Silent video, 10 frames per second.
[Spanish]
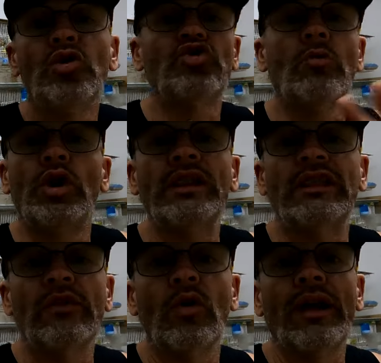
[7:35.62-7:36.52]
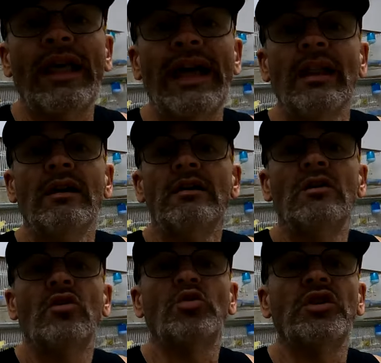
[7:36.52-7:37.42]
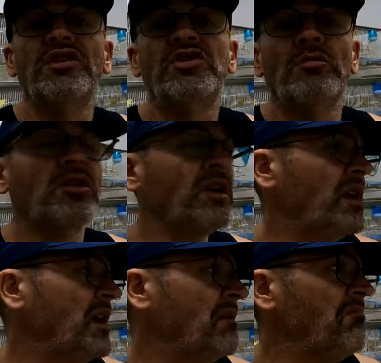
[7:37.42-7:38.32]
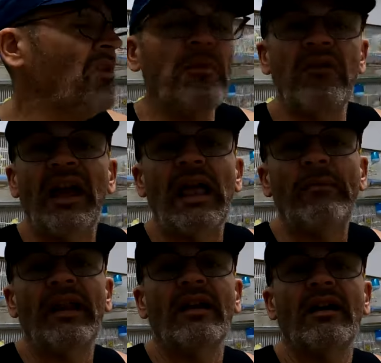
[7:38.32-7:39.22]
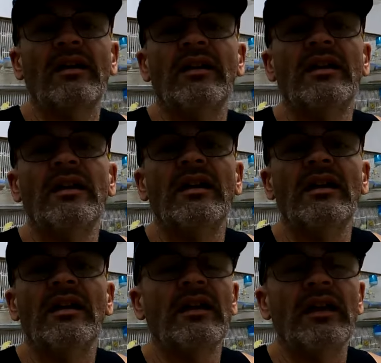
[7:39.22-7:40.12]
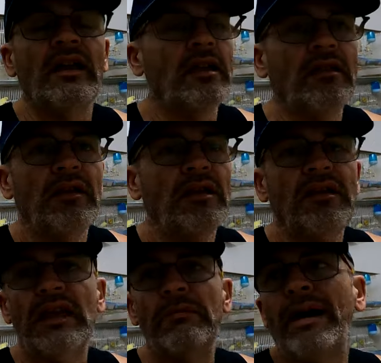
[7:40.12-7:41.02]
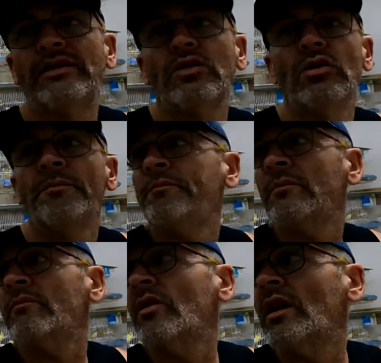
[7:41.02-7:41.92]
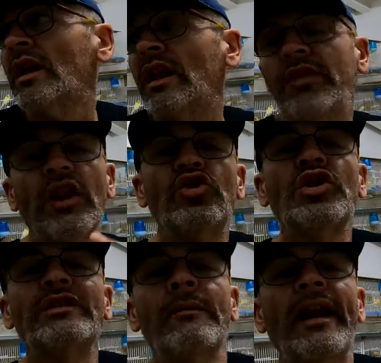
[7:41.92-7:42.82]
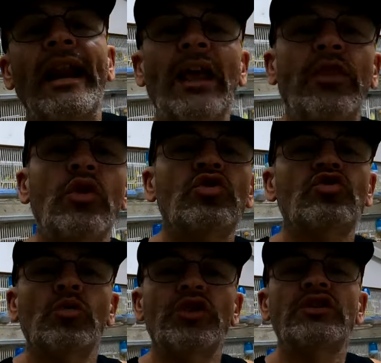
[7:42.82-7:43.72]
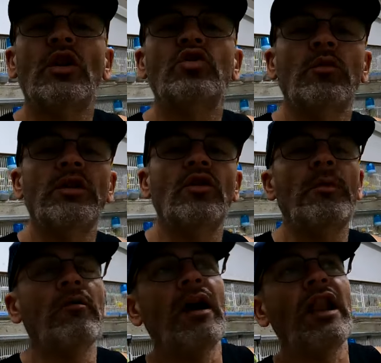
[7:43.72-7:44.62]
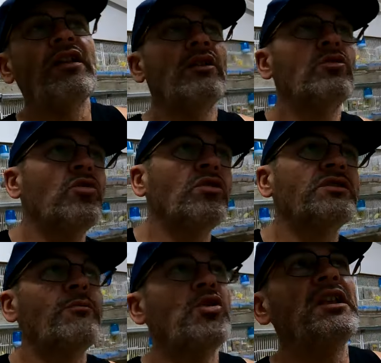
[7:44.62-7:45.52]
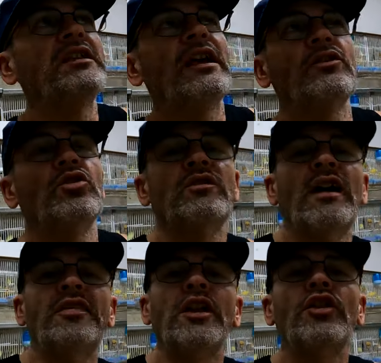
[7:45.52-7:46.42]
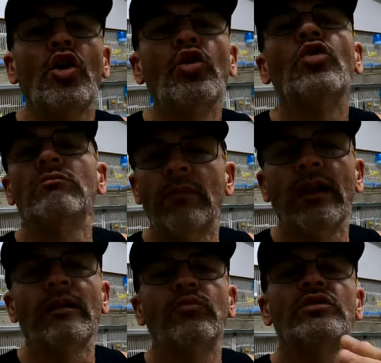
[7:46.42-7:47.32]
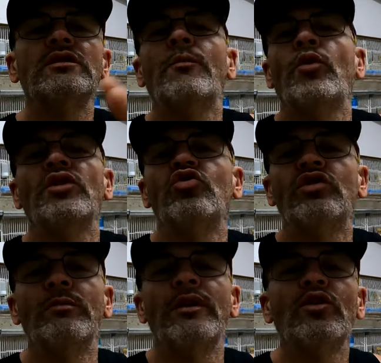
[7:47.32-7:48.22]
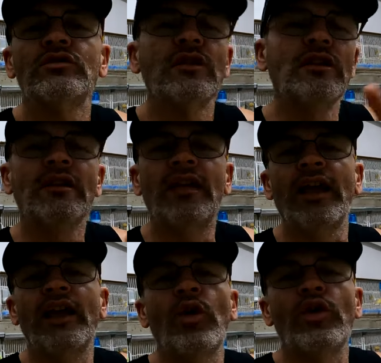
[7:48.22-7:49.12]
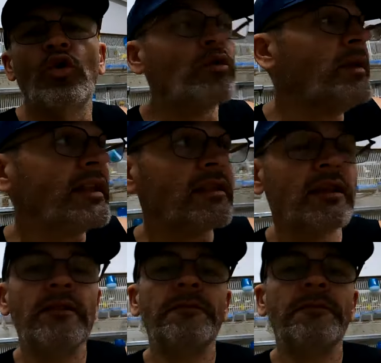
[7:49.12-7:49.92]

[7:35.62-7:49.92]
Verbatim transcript: no estoy monetizando canal, como os he dicho, porque no me vale la pena y paso. Es decir, eso que estaban reacios, como he dicho en otro vídeo, vengo, es que tú cuando pues, estás monetizando te vas a hacer de oro. Vale, pues ya podéis suscribiros que aquí no hay oro. Y mirad.